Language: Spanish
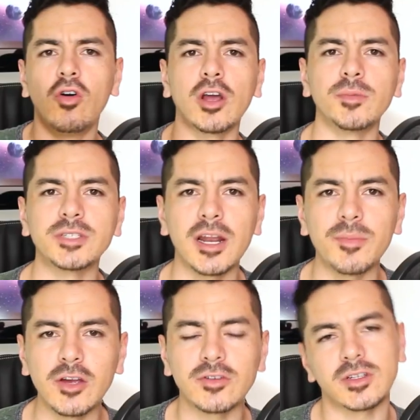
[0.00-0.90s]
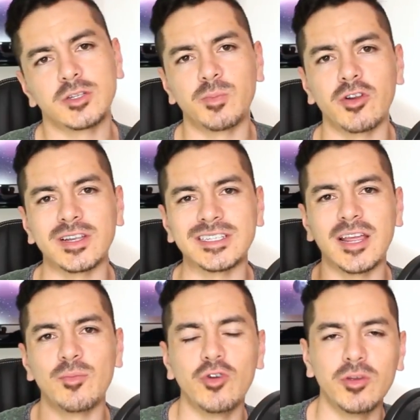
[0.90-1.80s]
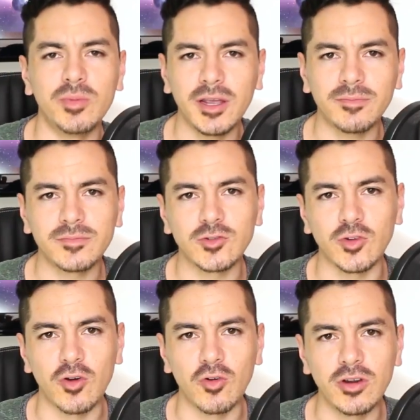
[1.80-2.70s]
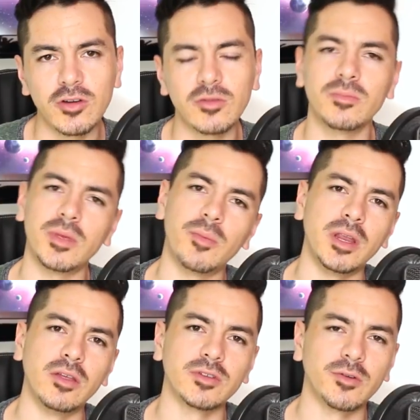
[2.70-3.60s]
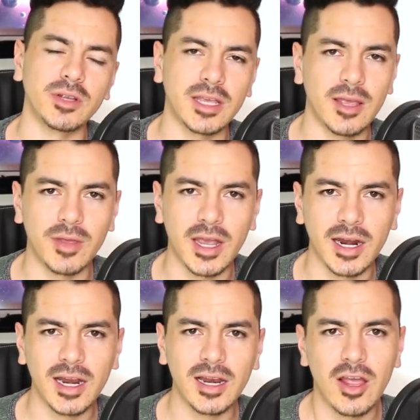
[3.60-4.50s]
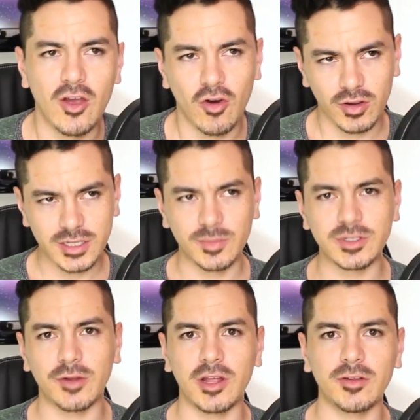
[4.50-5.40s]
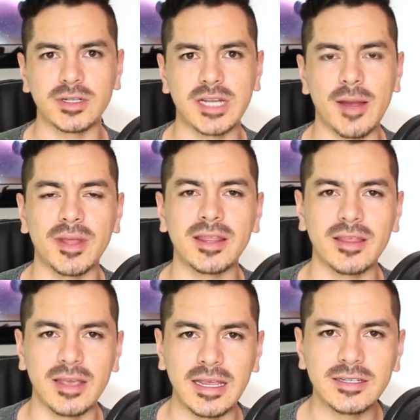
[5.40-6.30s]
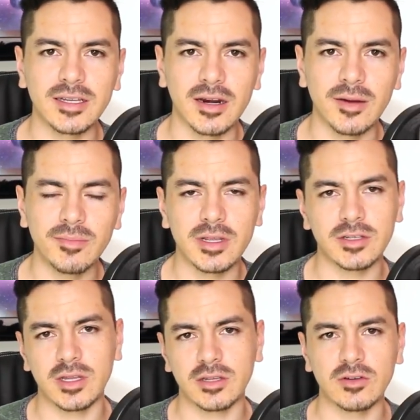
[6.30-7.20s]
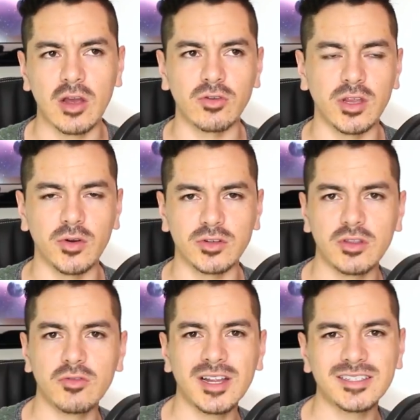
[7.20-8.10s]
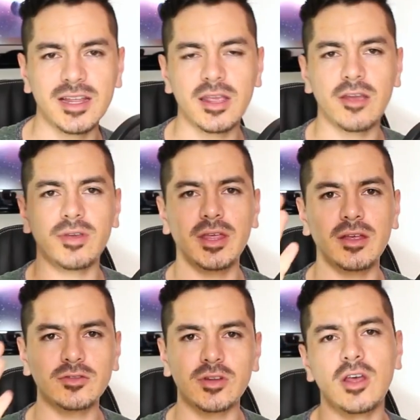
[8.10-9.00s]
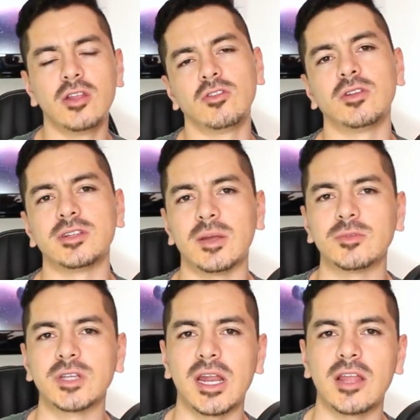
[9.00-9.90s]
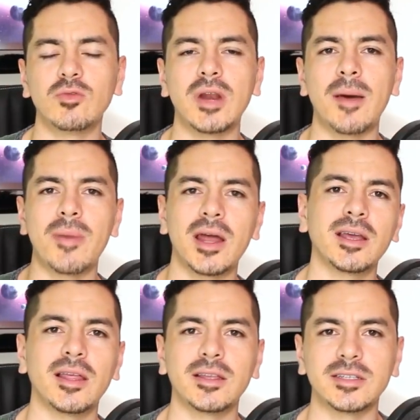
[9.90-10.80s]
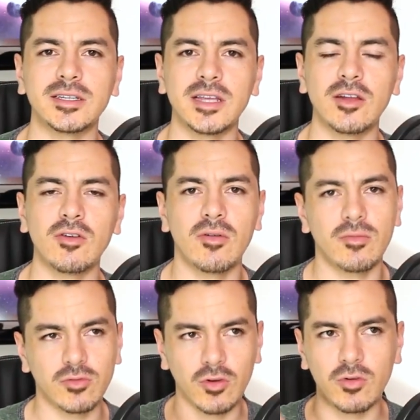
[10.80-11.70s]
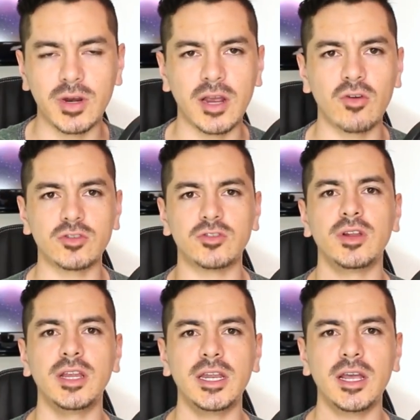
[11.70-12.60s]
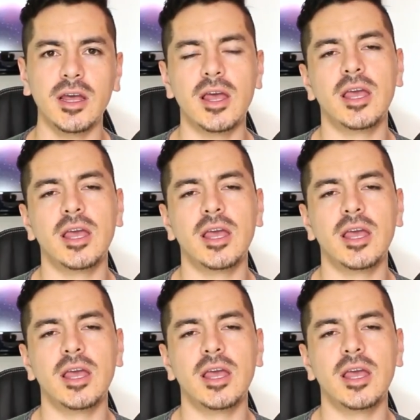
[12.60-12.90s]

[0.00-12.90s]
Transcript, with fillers: Hola, ¿cómo están amigos? Espero que estén muy bien. Soy Julio, bienvenidos de vuelta aquí a mi canal. Hoy estamos hablando básicamente de Instagram. Esta es la continuación de una serie de videos donde estamos creando una marca desde cero, todo un negocio en línea